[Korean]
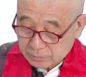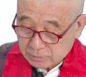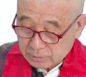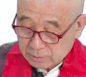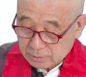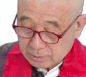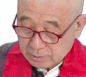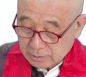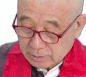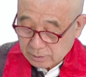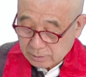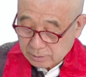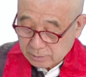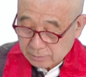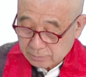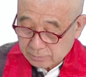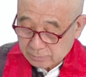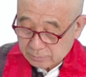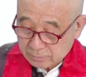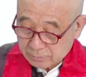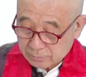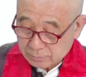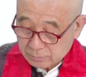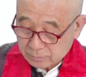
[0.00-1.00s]
근데
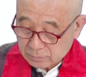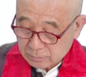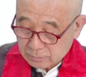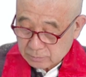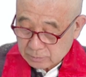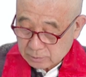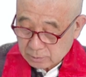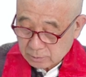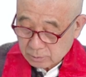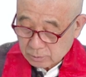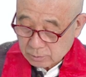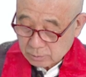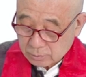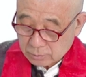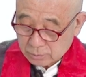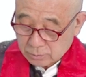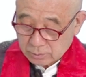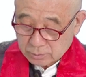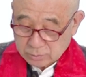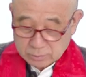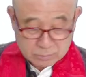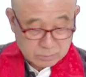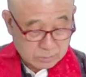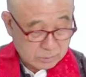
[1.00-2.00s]

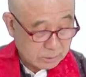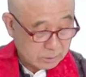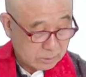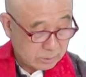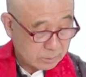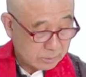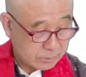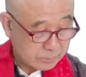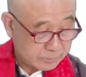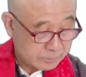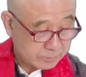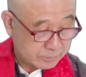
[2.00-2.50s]
요즘 뭐